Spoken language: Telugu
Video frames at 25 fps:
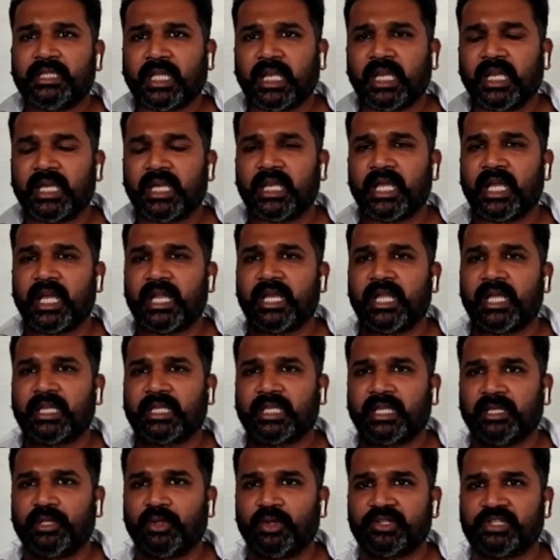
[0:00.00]

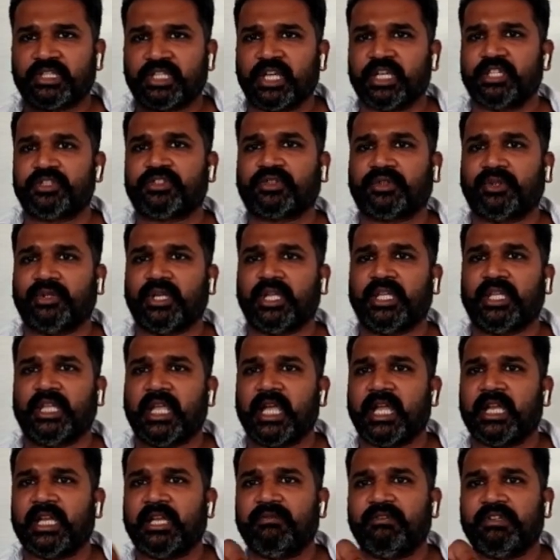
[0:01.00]
తెలంగాణకి ఏదో
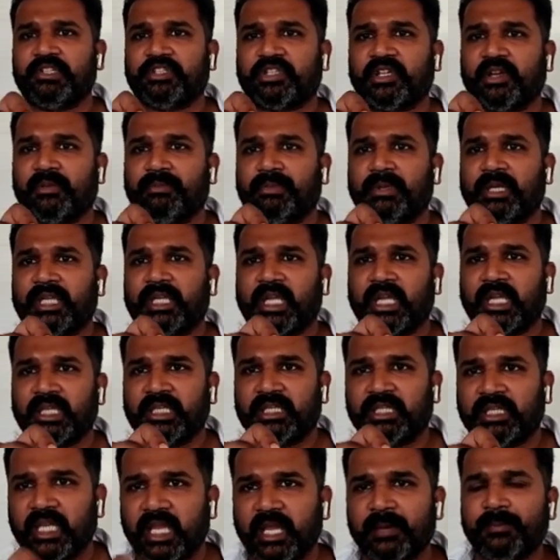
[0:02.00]
చేస్తున్నది అనే విషయం మీద
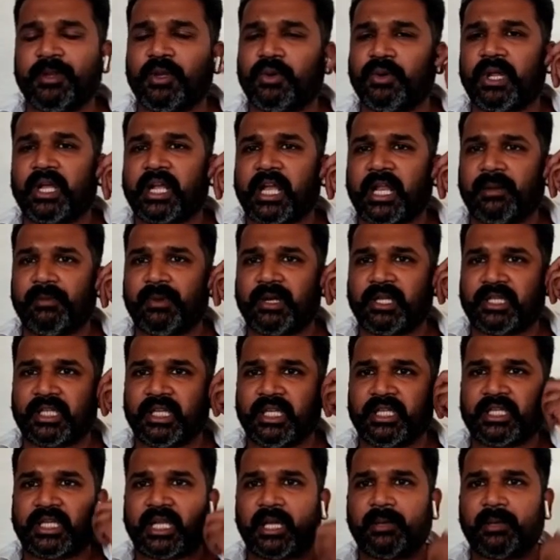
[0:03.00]
ఏమీ కూడా
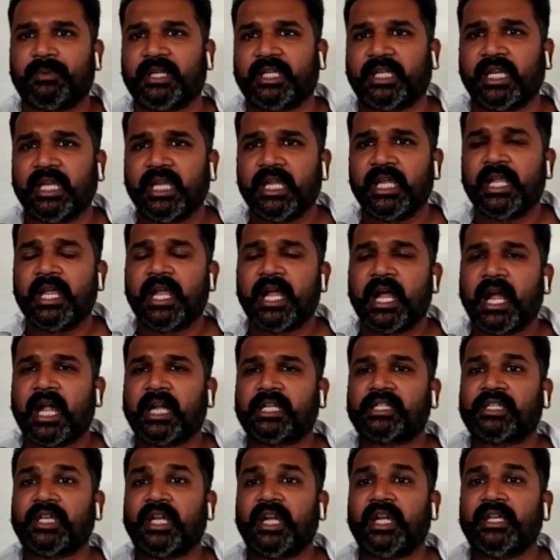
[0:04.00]
కనబడతలేదు కాబట్టి
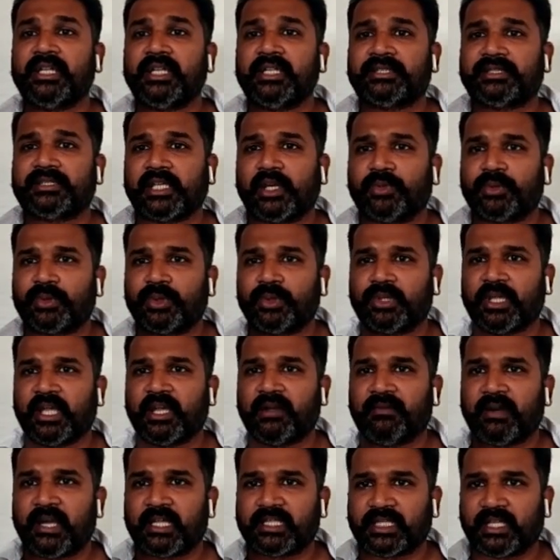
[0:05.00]
అట్లాంటి
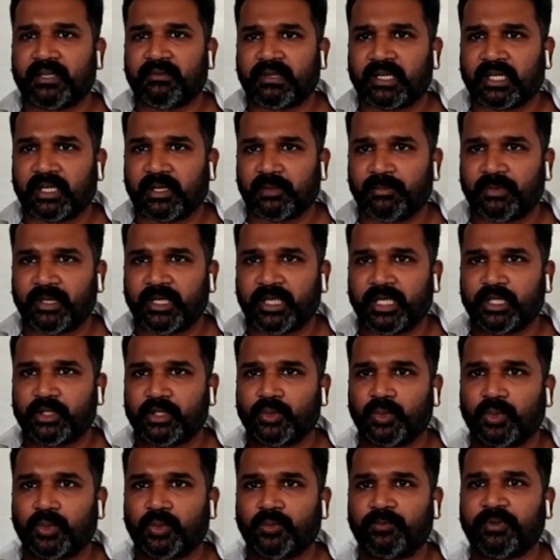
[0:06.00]
సహృదయ వాతావరణం
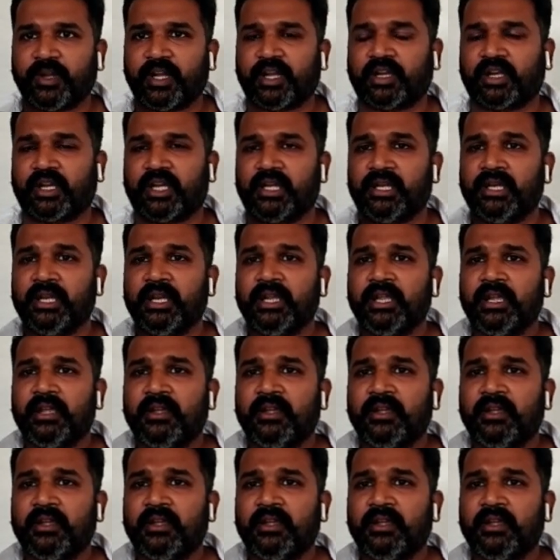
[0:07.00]
లేదు ఫెడరల్